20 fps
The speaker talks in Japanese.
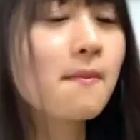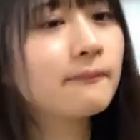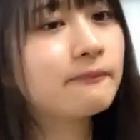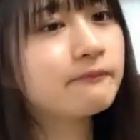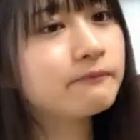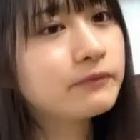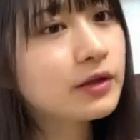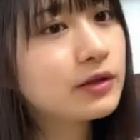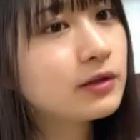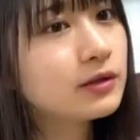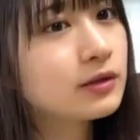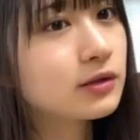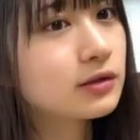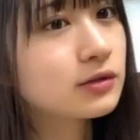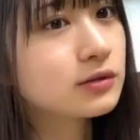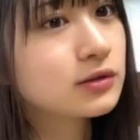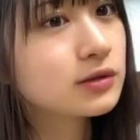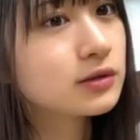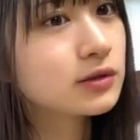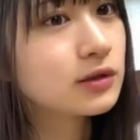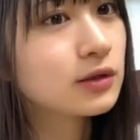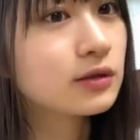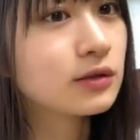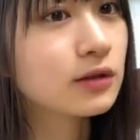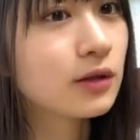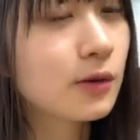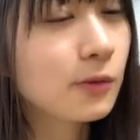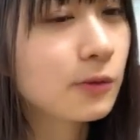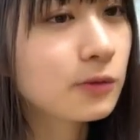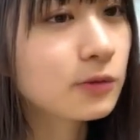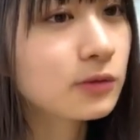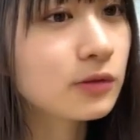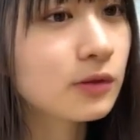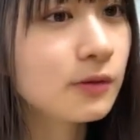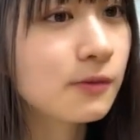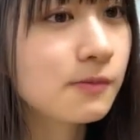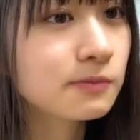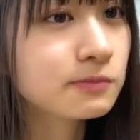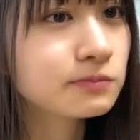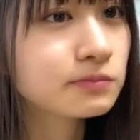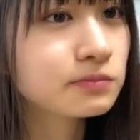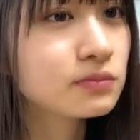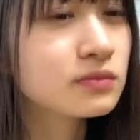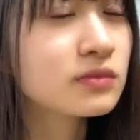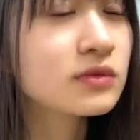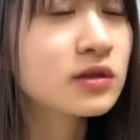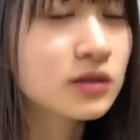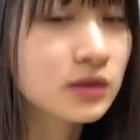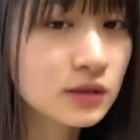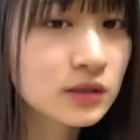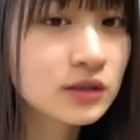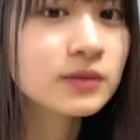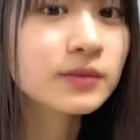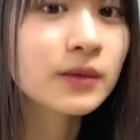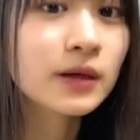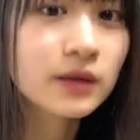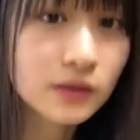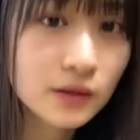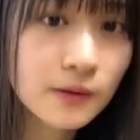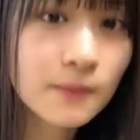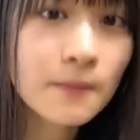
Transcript: 何が好きなんだろうって一番ね